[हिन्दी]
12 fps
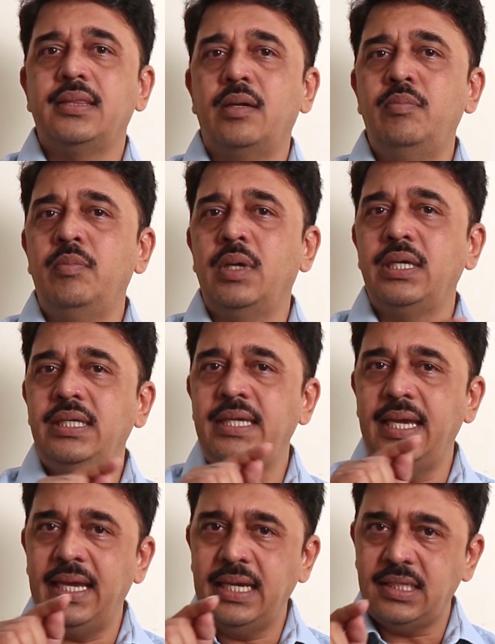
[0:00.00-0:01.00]
तब
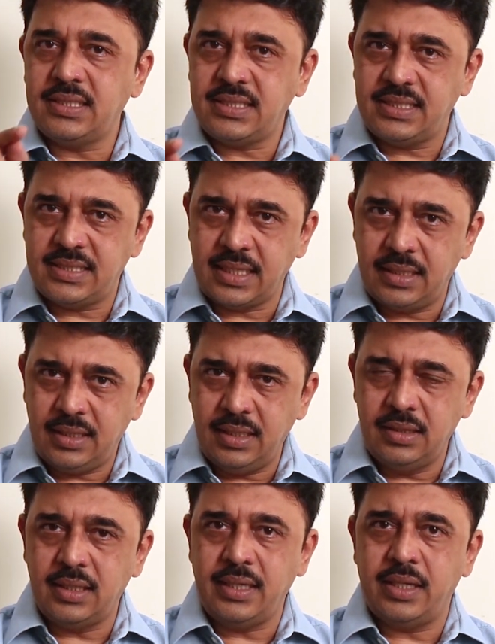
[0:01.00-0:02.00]
ये एक
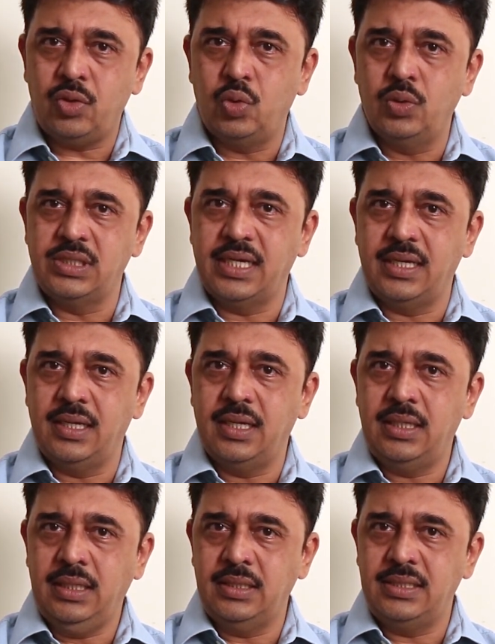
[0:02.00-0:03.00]
सर्कल तैयार हो जाएगा